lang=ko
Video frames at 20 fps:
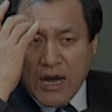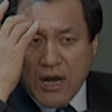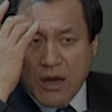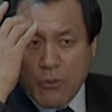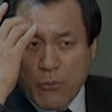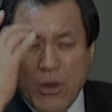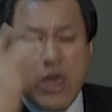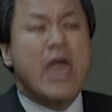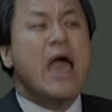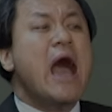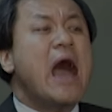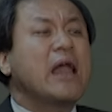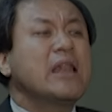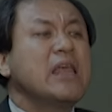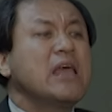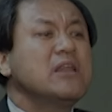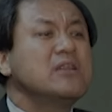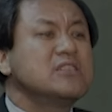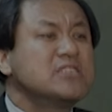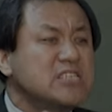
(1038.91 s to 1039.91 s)
왜
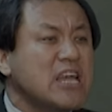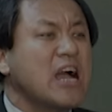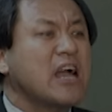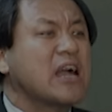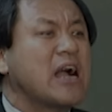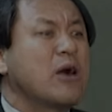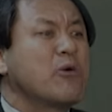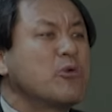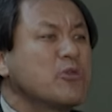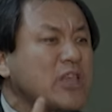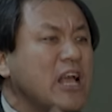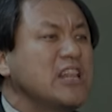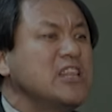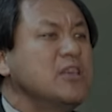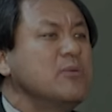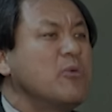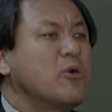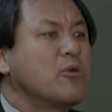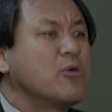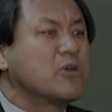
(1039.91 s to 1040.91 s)
아내는 착하고
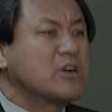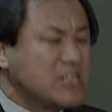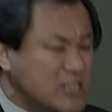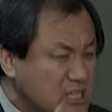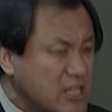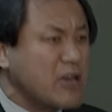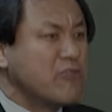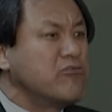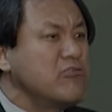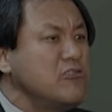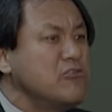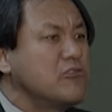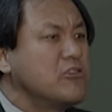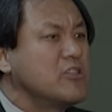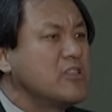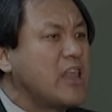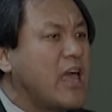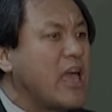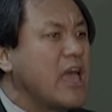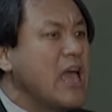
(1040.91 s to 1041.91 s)
살림하고 그렇게
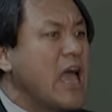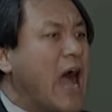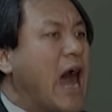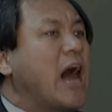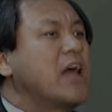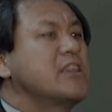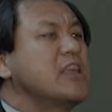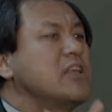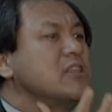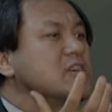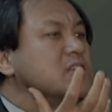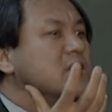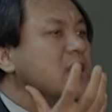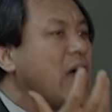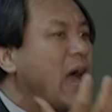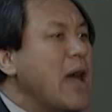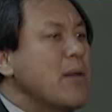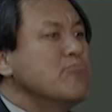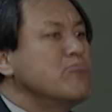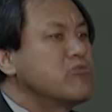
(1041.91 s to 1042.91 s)
훌륭한데 아내는
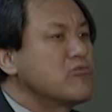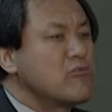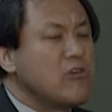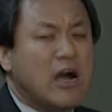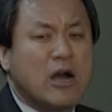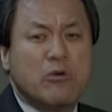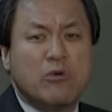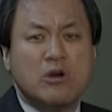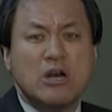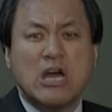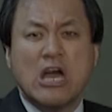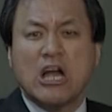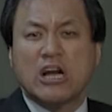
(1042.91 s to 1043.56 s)
함부로 하고